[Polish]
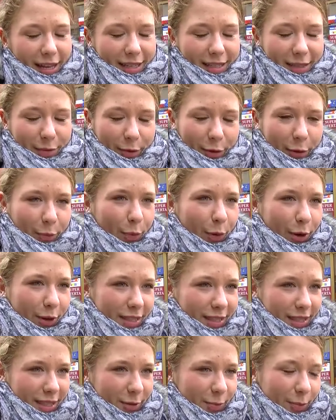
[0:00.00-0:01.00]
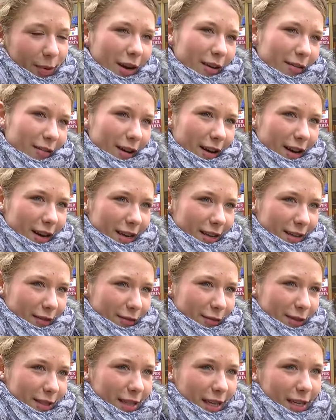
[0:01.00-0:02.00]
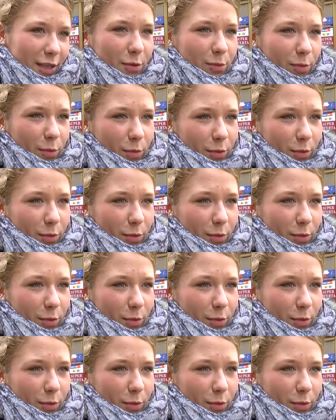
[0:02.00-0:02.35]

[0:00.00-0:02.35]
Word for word: zbyt prosta sprawa, ale wystarczy po